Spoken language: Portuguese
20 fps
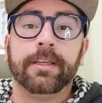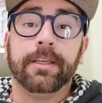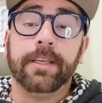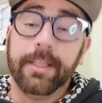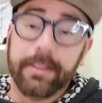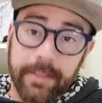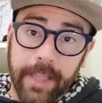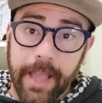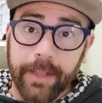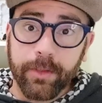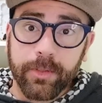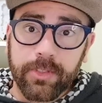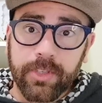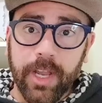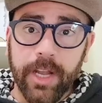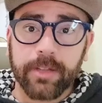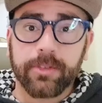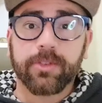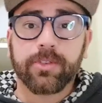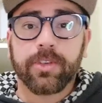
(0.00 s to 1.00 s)
E Télio
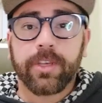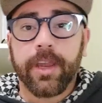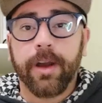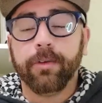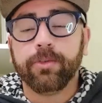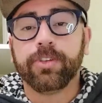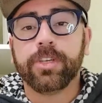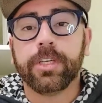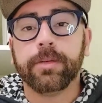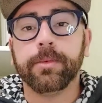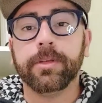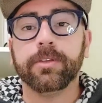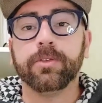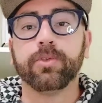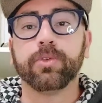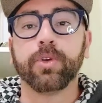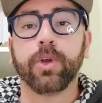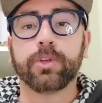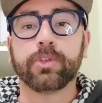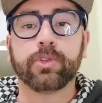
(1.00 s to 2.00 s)
Santos, que é o time
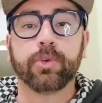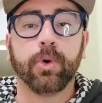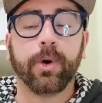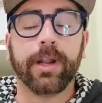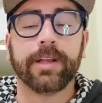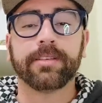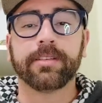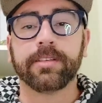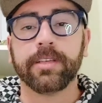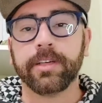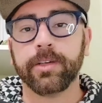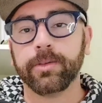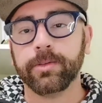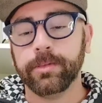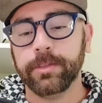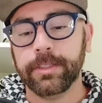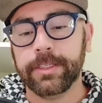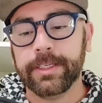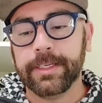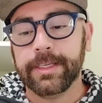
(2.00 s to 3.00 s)
do nosso
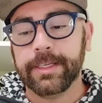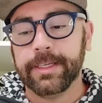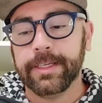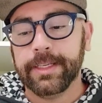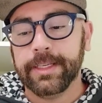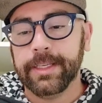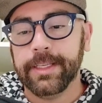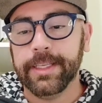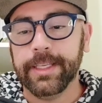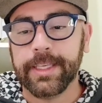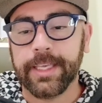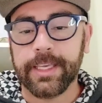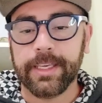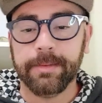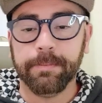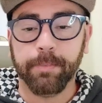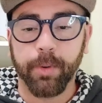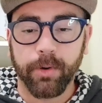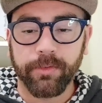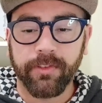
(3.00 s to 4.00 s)
coração, e
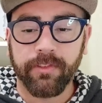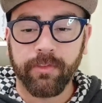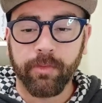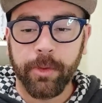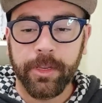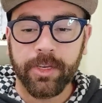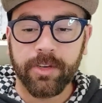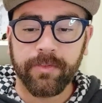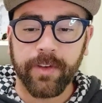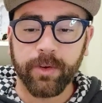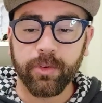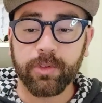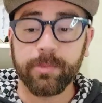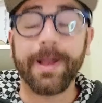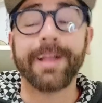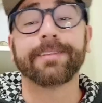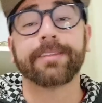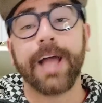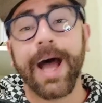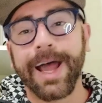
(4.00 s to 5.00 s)
que provavelmente vai nos
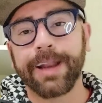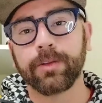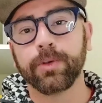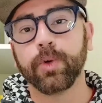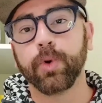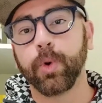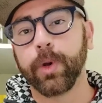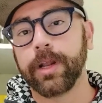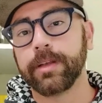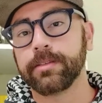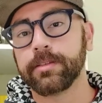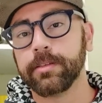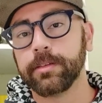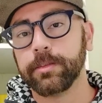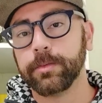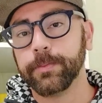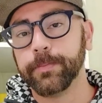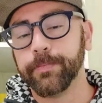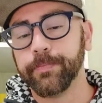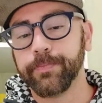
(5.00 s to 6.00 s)
matar do
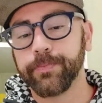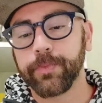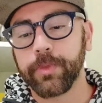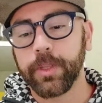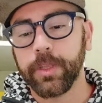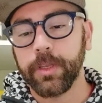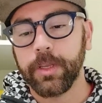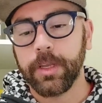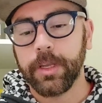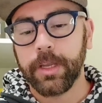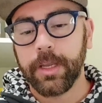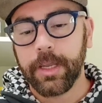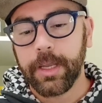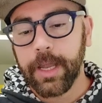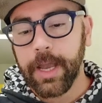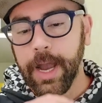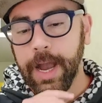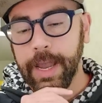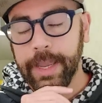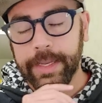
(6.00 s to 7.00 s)
coração
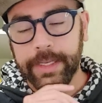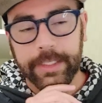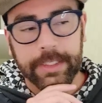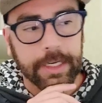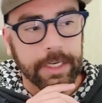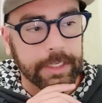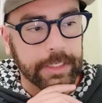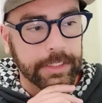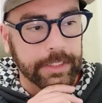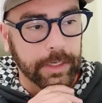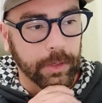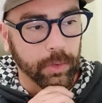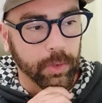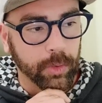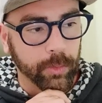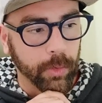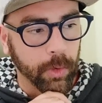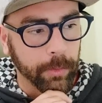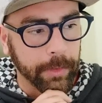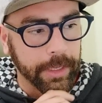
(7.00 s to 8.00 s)
ainda em
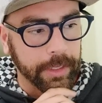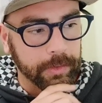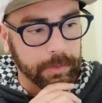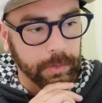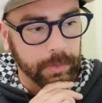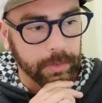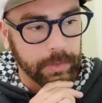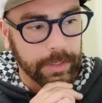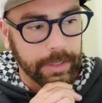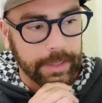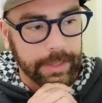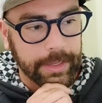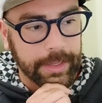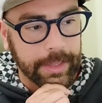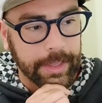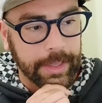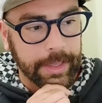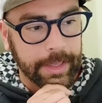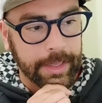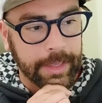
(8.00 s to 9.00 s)
algum momento.
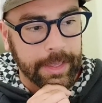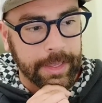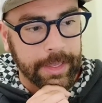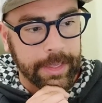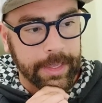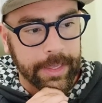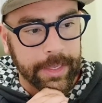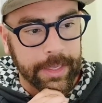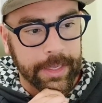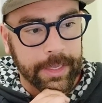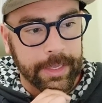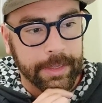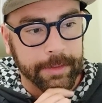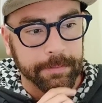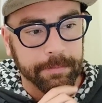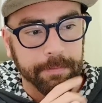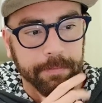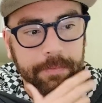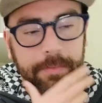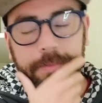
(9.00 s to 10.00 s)

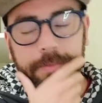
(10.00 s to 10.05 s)
É...